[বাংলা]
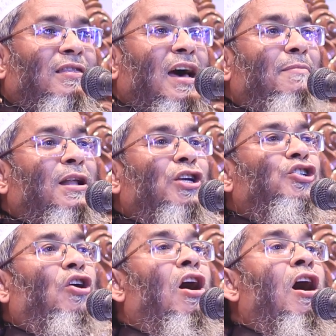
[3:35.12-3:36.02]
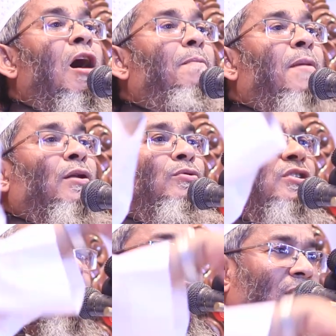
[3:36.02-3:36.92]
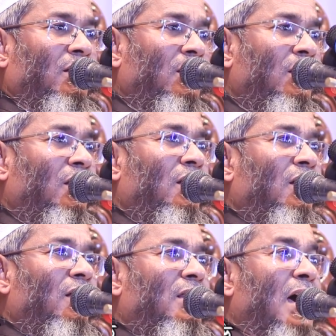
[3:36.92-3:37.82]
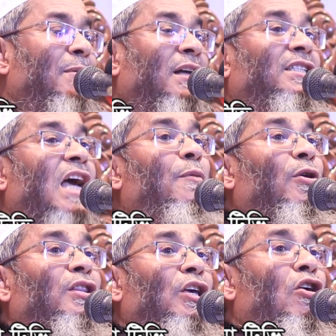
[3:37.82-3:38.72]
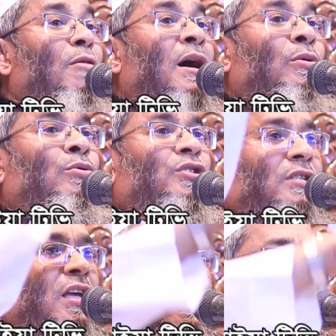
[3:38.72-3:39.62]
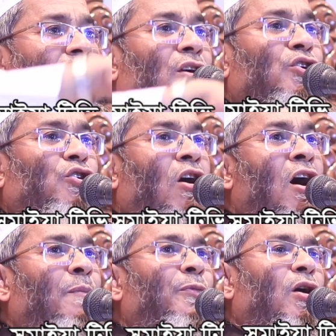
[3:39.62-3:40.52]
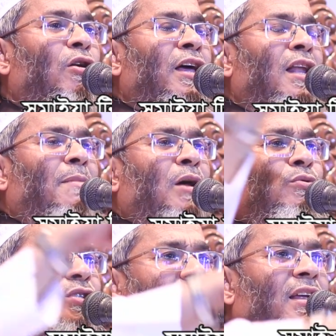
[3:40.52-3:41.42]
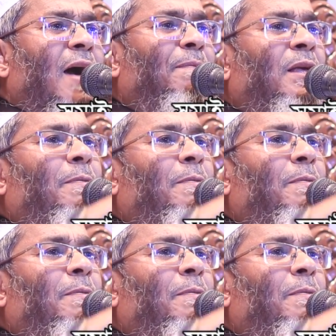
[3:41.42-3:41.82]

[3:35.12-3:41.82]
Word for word: তার মানে সব মানুষকে তার মানে যাবতীয় মানুষকে সব ধরনের মানুষদেরকে আপনি